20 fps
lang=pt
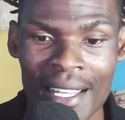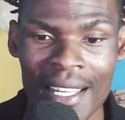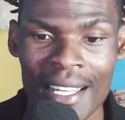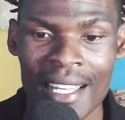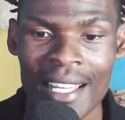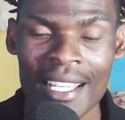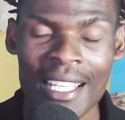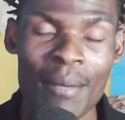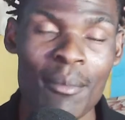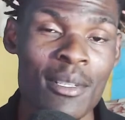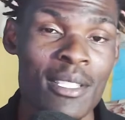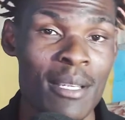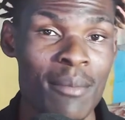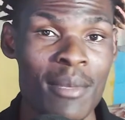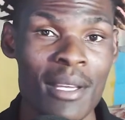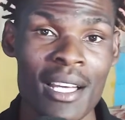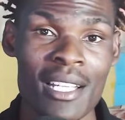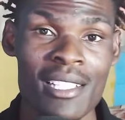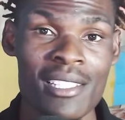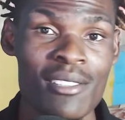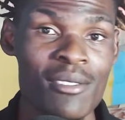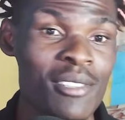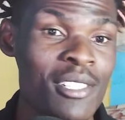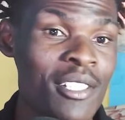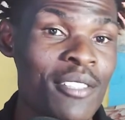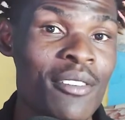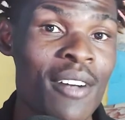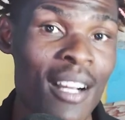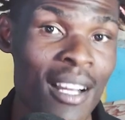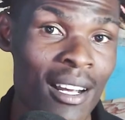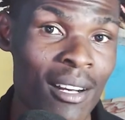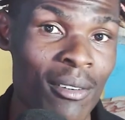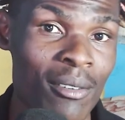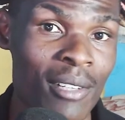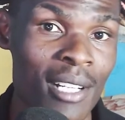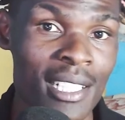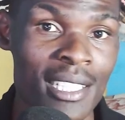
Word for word: Aqui em Moçambique a gente não diz facão, a gente